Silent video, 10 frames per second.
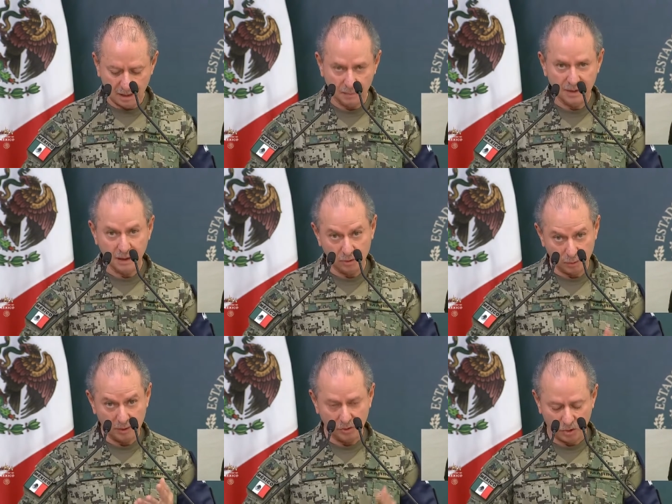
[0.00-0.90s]
también a
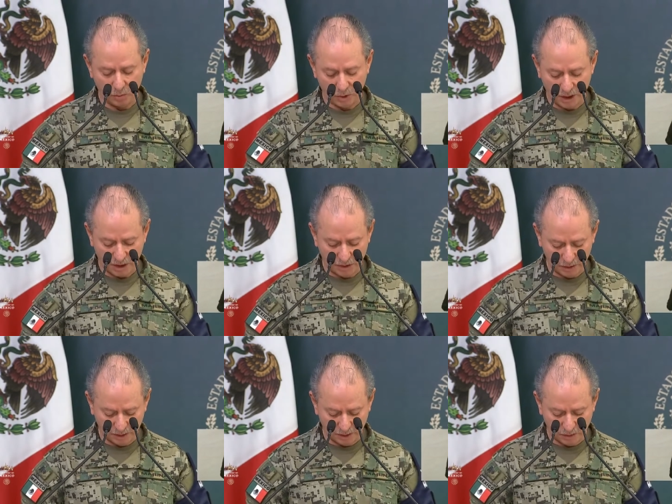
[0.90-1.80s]
los medios de
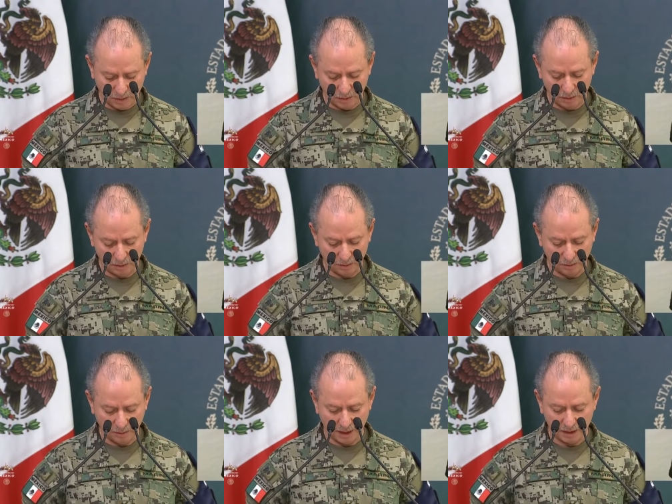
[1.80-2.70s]
comunicación, desde luego,
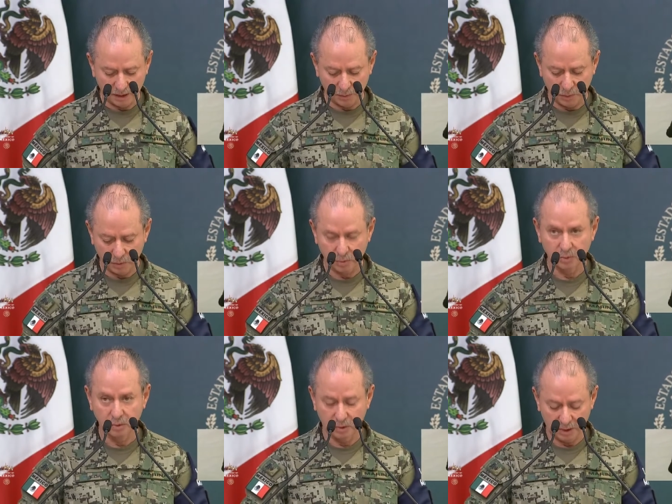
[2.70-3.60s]
gracias por
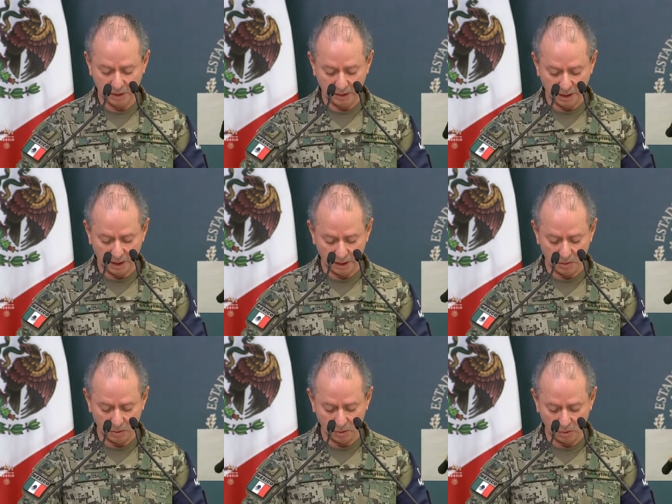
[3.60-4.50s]
su, estar aquí
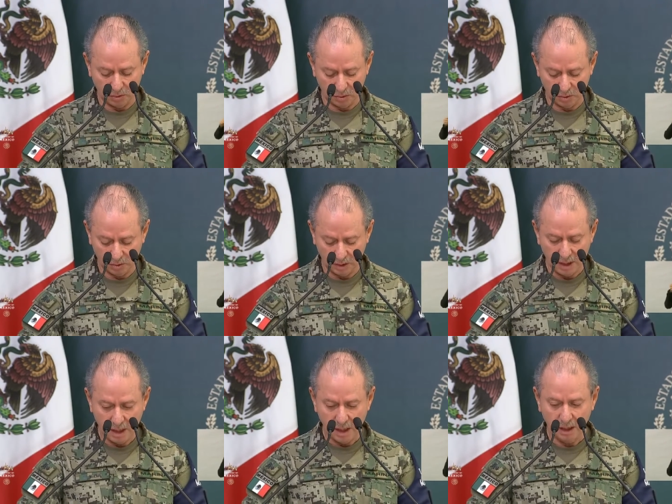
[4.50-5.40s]
con nosotros.
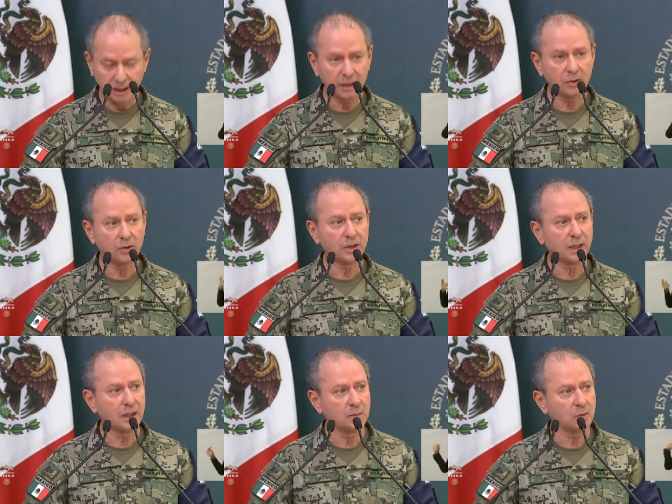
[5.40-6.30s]
El día de hoy
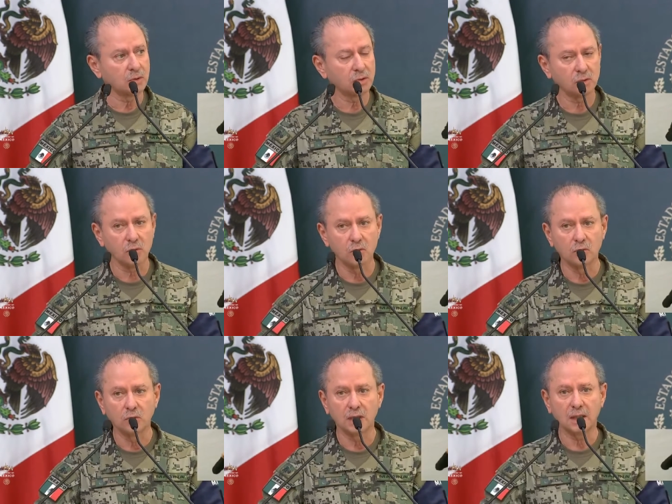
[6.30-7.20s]
queremos
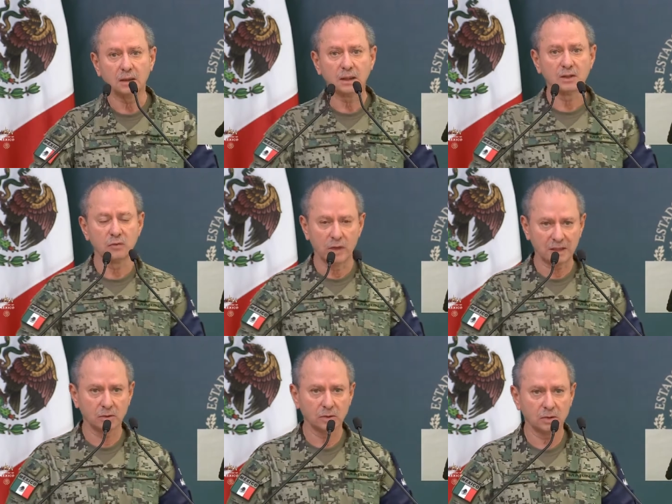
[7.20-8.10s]
conjuntar
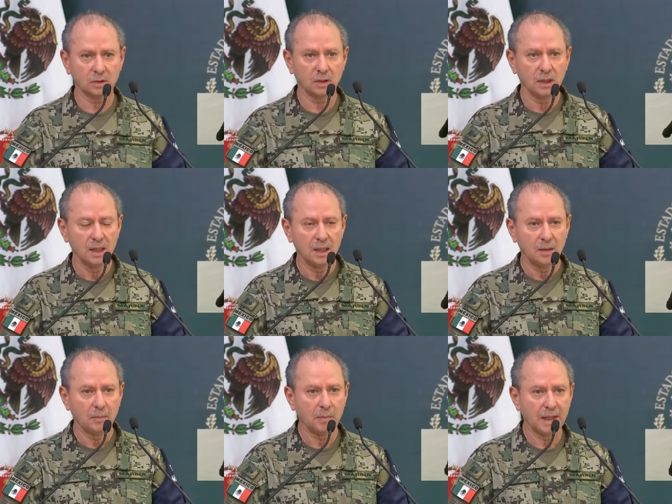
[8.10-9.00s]
esfuerzos
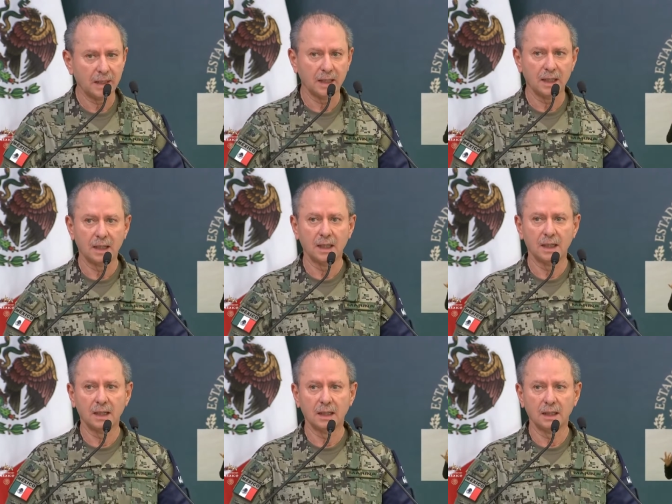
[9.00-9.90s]

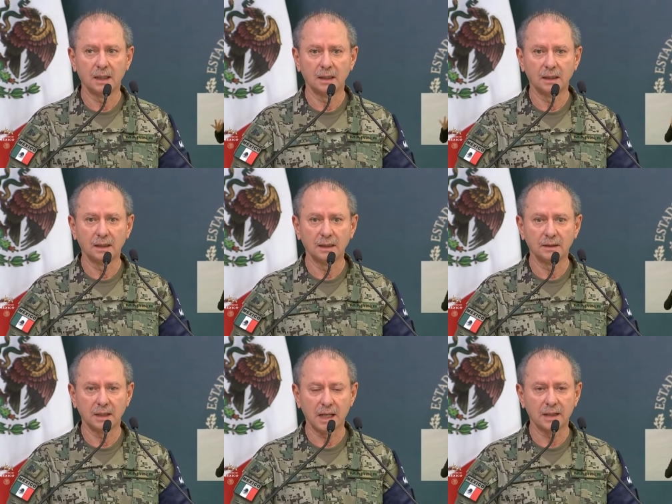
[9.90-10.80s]
para
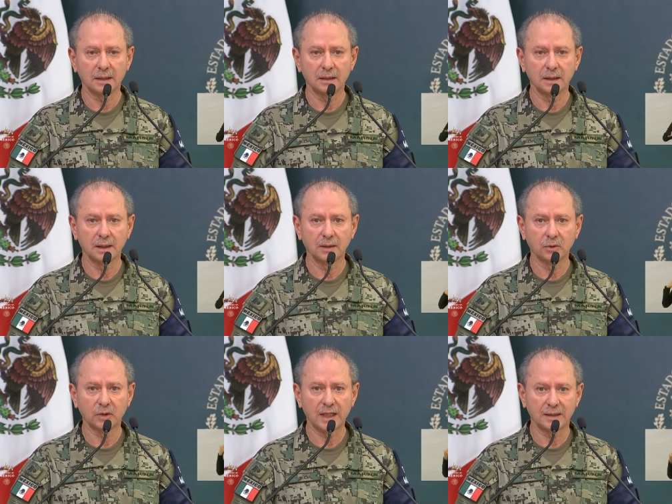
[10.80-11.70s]
entrar en
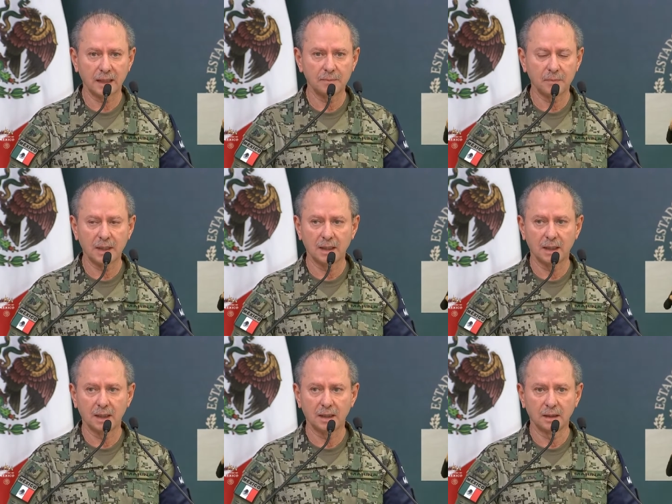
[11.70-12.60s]
otra
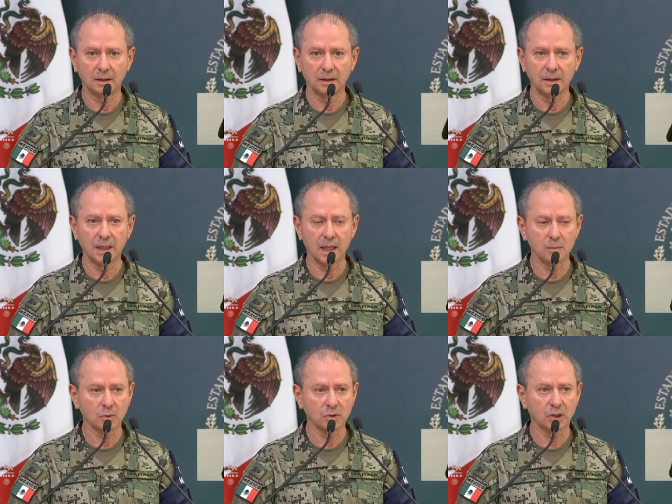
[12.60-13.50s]
etapa
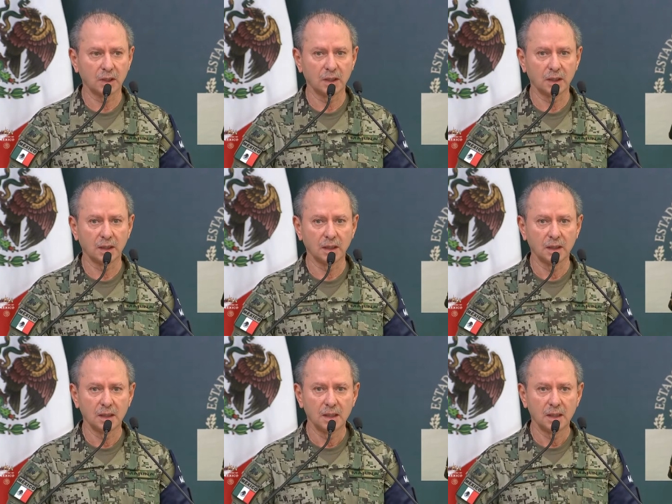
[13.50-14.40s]
digamos que